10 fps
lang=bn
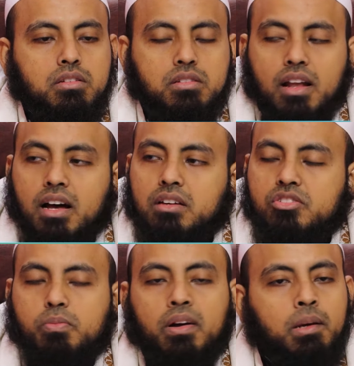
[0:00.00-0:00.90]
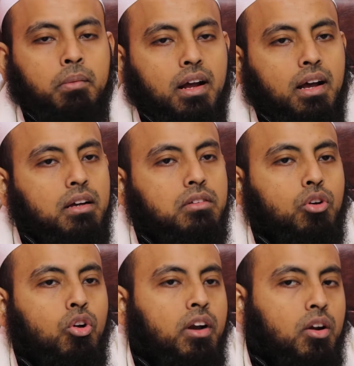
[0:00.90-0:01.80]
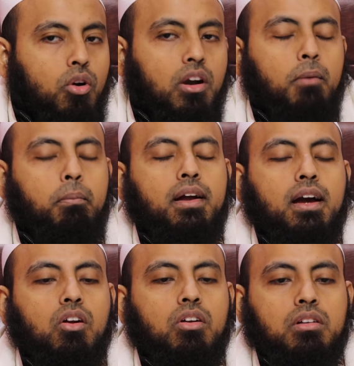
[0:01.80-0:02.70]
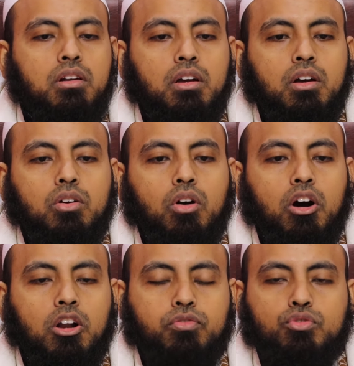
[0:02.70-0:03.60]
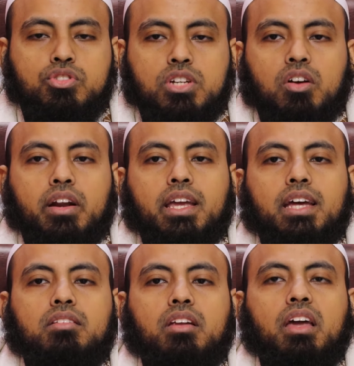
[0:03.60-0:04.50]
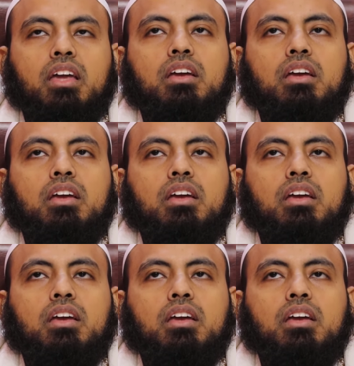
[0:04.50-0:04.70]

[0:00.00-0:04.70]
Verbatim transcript: ইজলা কিসমাত আমরা গণনা করলাম না কারণ হরফ উচ্চারণের ক্ষেত্রে